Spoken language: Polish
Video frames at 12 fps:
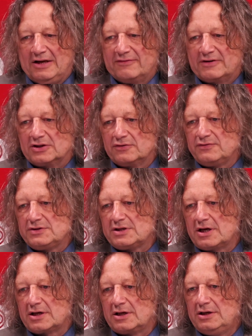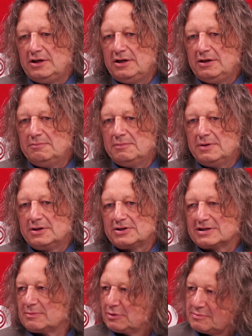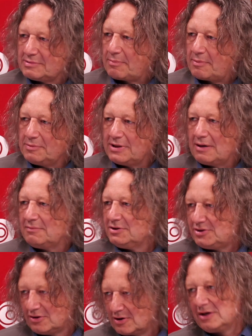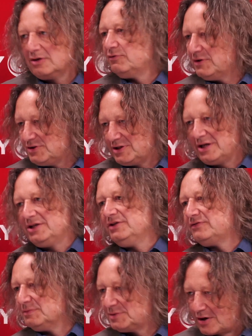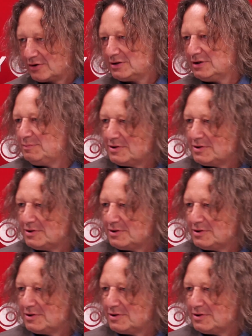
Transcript: w Katowicach i my czasem o tym zapominamy, ciągle uwięzieni w tym stereotypie